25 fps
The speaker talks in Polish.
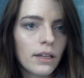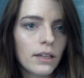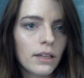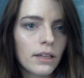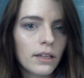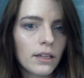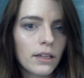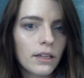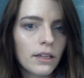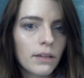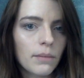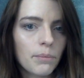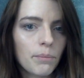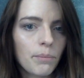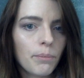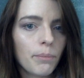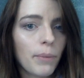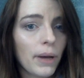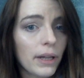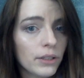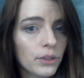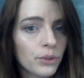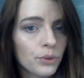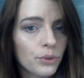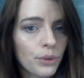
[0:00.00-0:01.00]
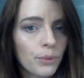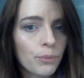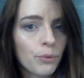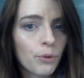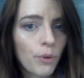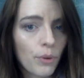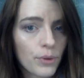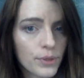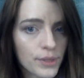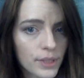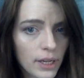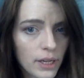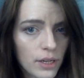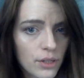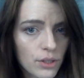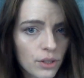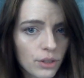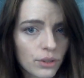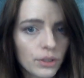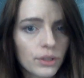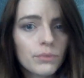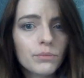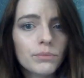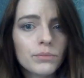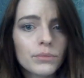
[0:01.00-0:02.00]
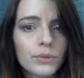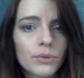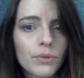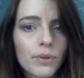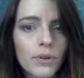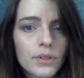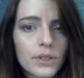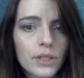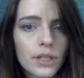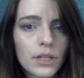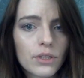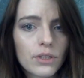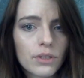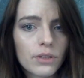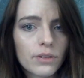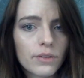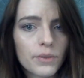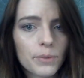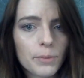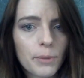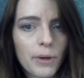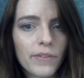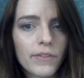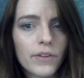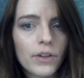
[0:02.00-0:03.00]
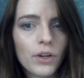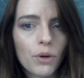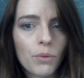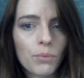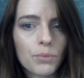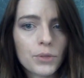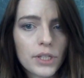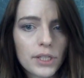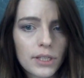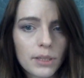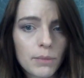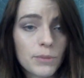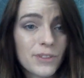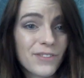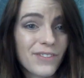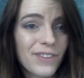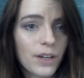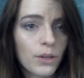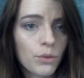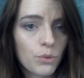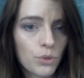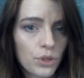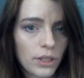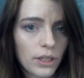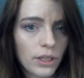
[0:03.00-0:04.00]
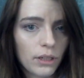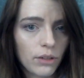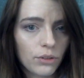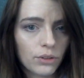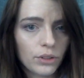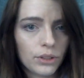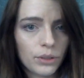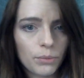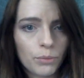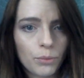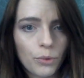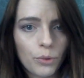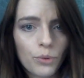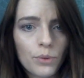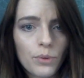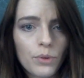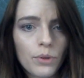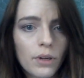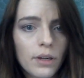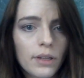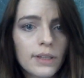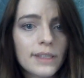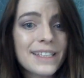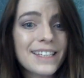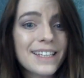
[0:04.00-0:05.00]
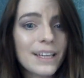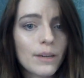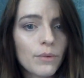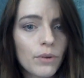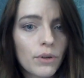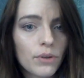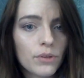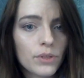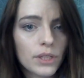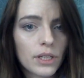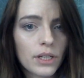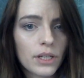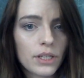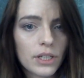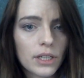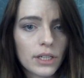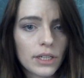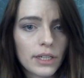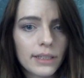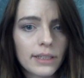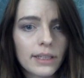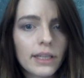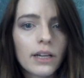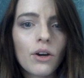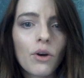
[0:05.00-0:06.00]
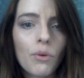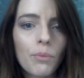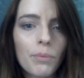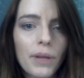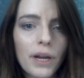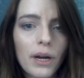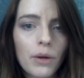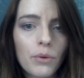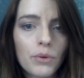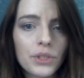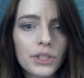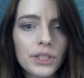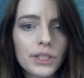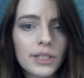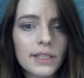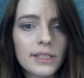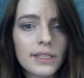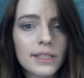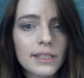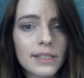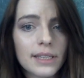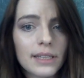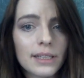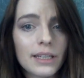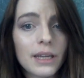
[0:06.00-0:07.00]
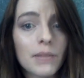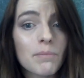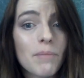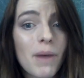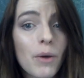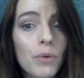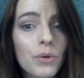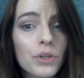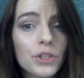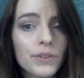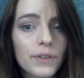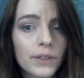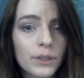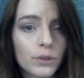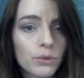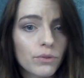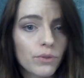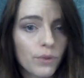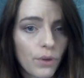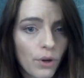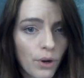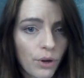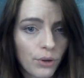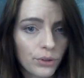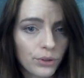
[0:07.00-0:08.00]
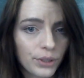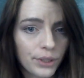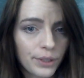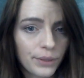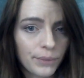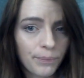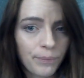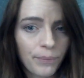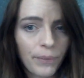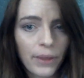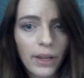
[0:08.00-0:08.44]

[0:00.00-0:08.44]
Y, pan, który był oskarżonym, był oskarżony w sprawie o przestępstwa różnego typu. Całe oskarżenie jednak opierało się na zeznaniach małych świadków koronnych.